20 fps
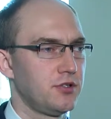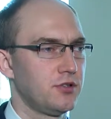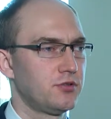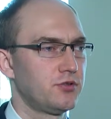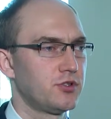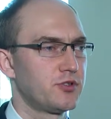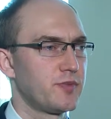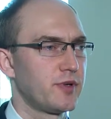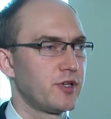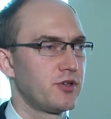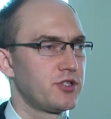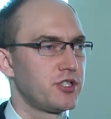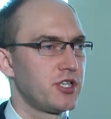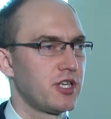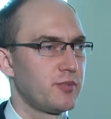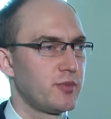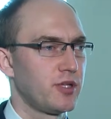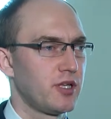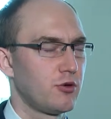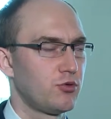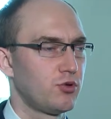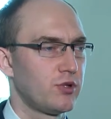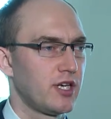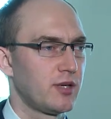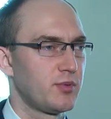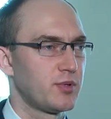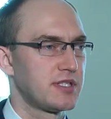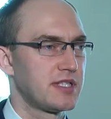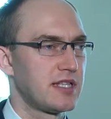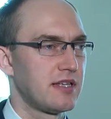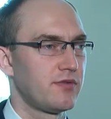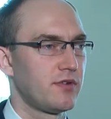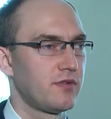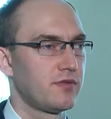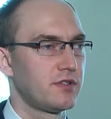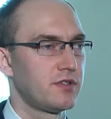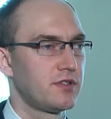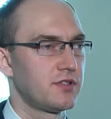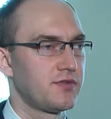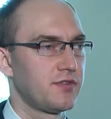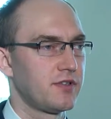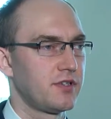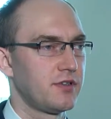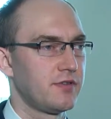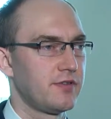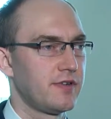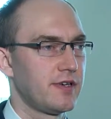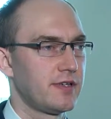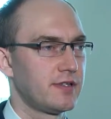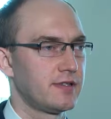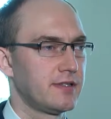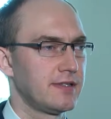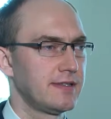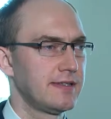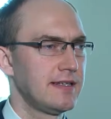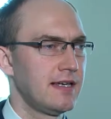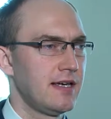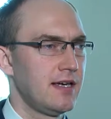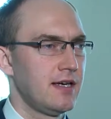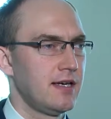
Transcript: od 8 sierpnia rachunek podstawowy do swojej oferty